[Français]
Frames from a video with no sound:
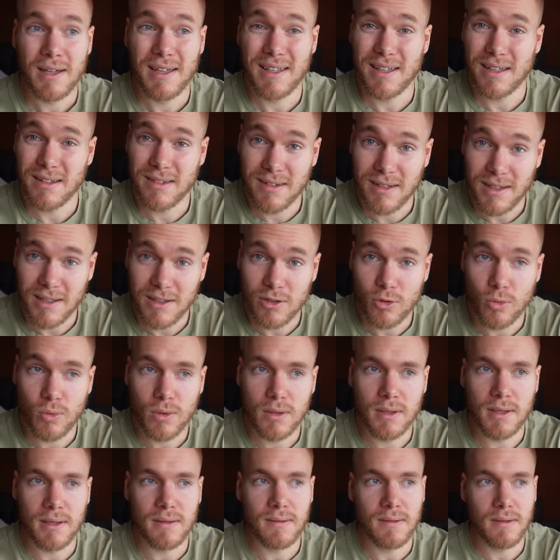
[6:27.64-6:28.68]
4 séries de
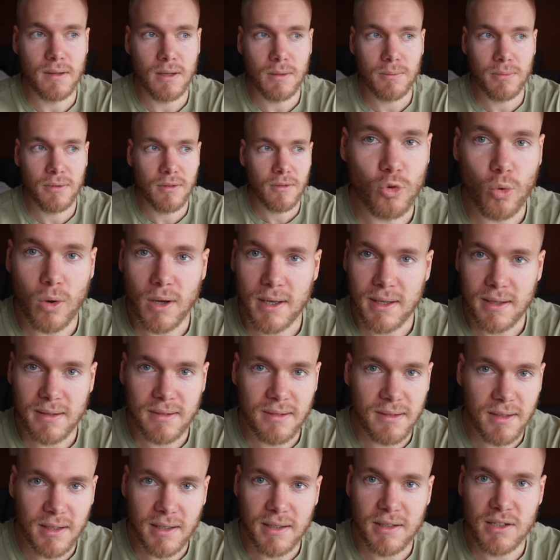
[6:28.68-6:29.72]
quadriceps, 3-4
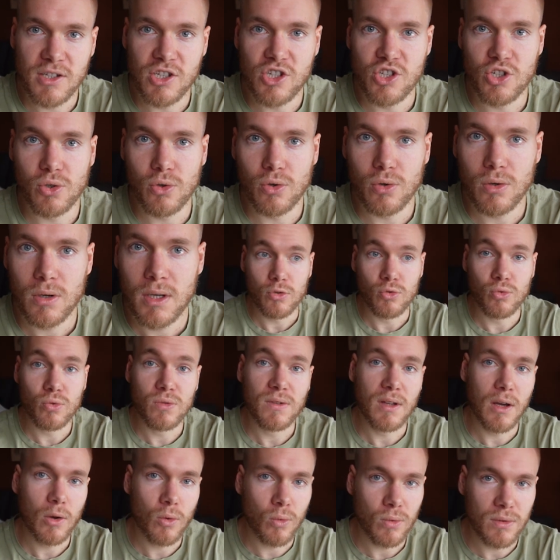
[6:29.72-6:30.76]
séries d'ischio, tout
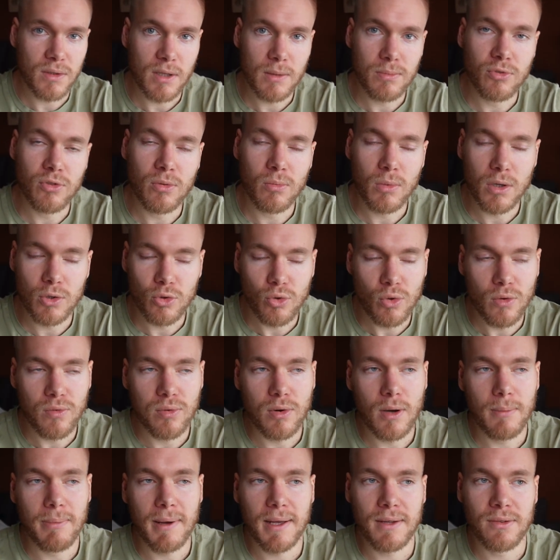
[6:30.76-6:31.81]
ça comptait plus ou moins deux
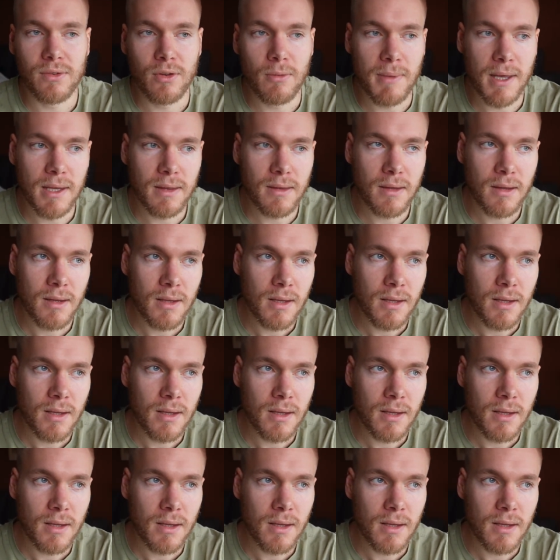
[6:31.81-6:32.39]
fois par semaine,